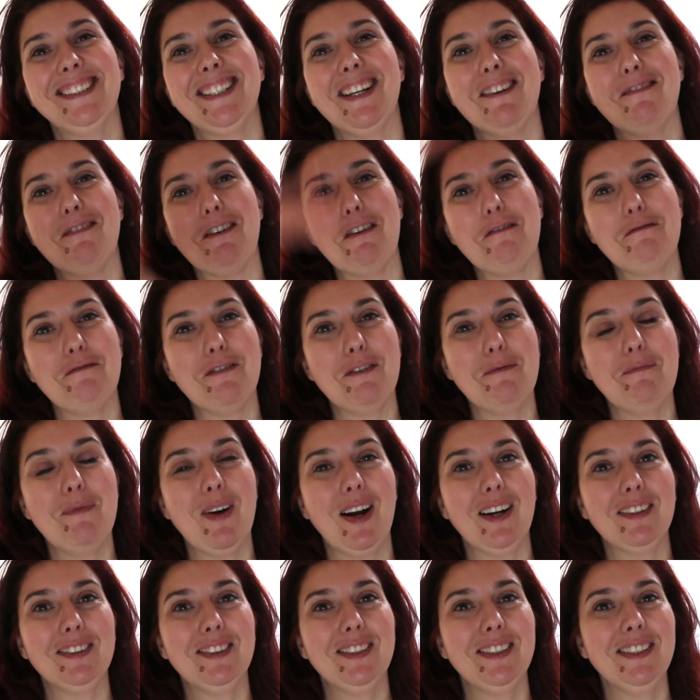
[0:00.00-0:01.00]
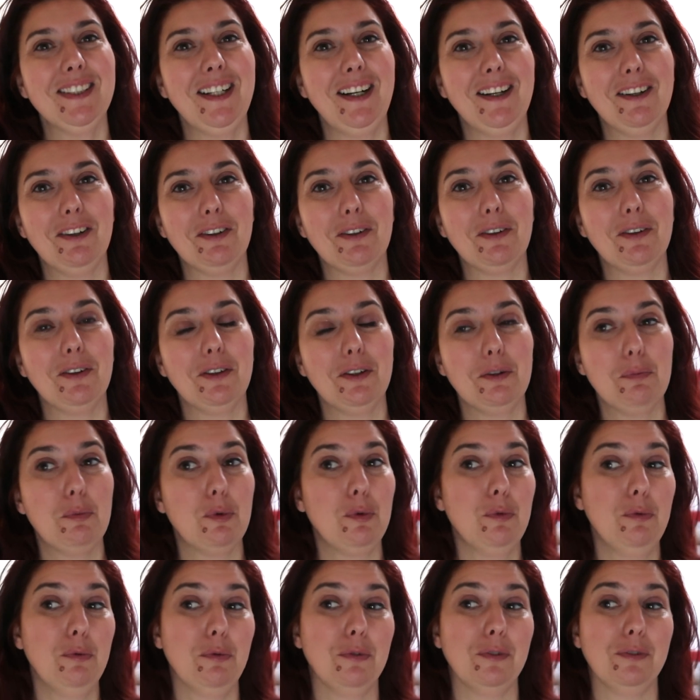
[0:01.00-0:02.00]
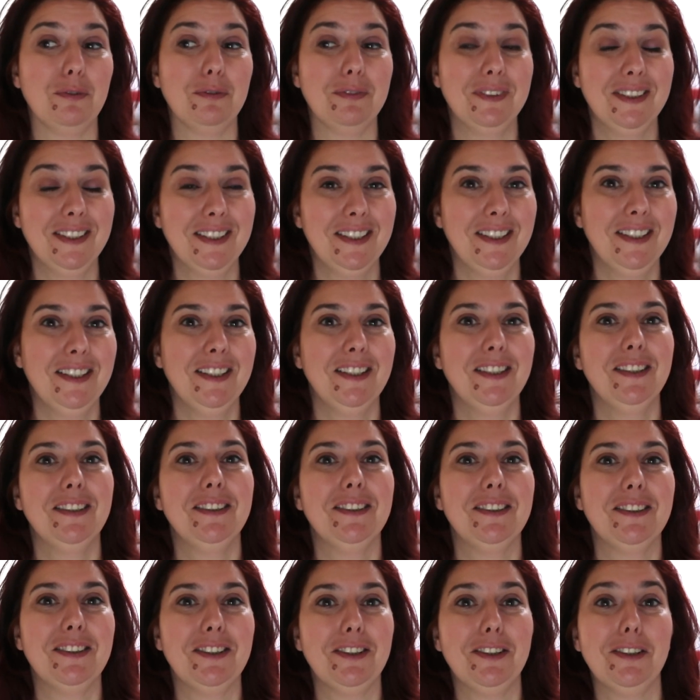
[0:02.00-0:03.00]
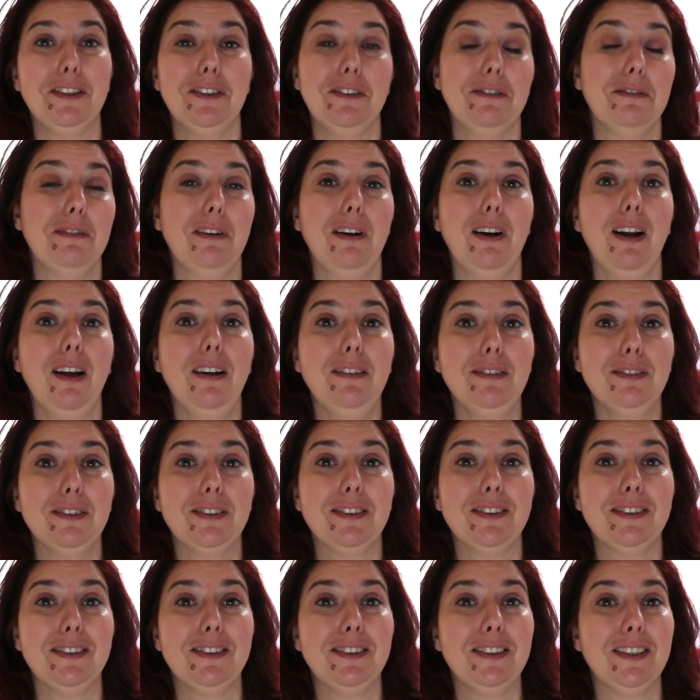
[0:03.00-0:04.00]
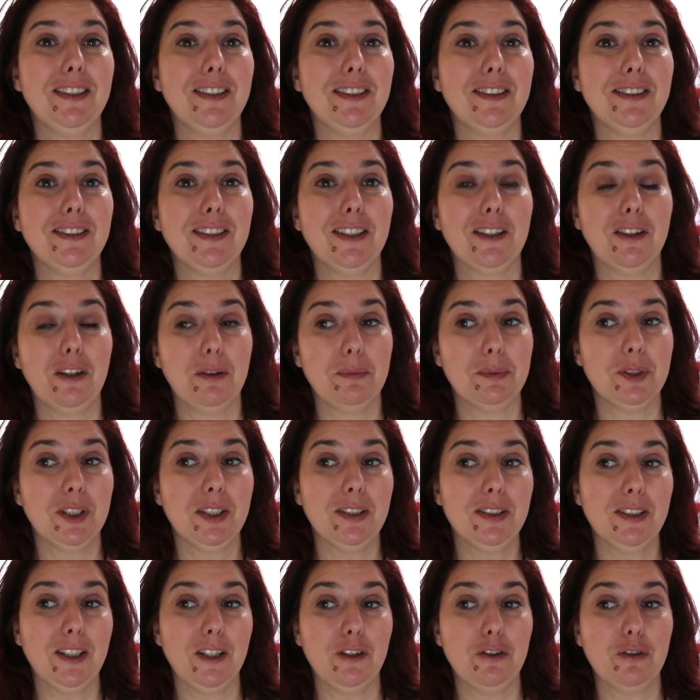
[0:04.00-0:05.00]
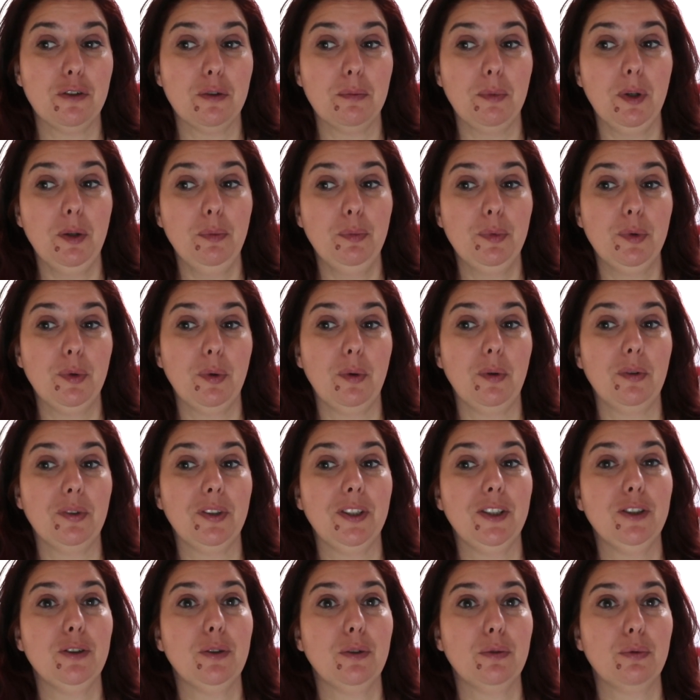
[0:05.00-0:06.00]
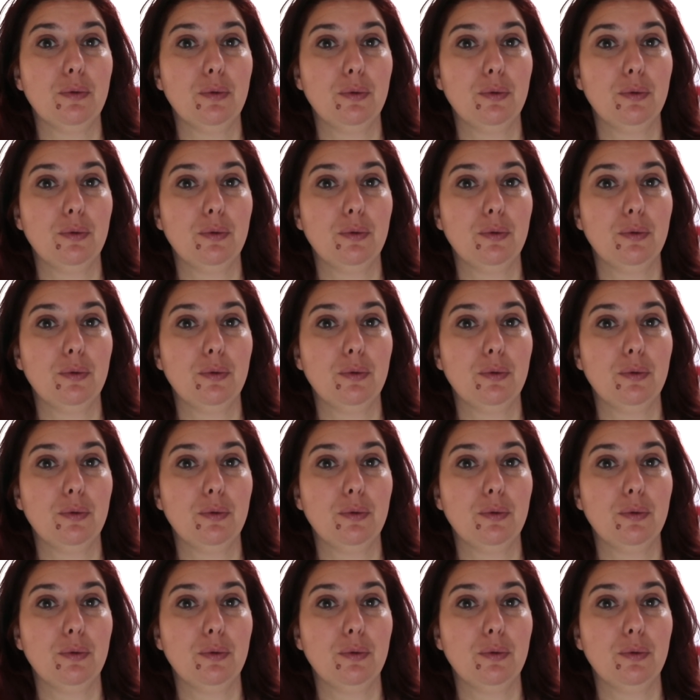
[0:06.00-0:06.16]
ça m'a fait partir. Alors euh, bon, euh, voilà, c'est comme ça, c'est le chemin. Puis on redescend